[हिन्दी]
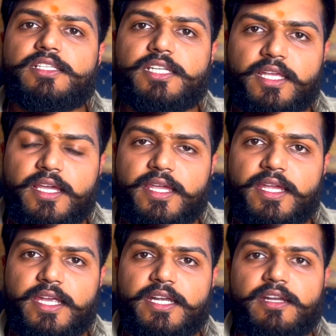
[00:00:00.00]
जिनके आए
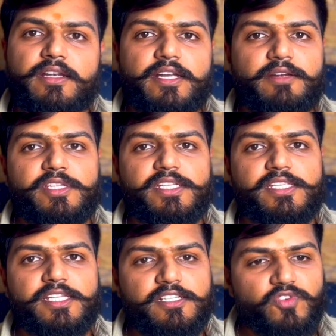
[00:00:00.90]
हैं 800 में से
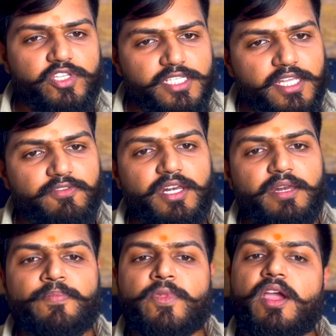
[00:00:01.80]

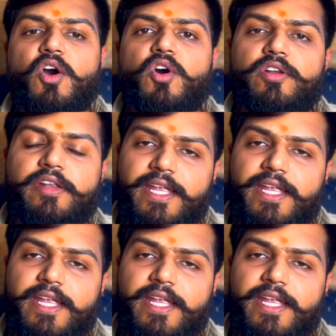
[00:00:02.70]
617 और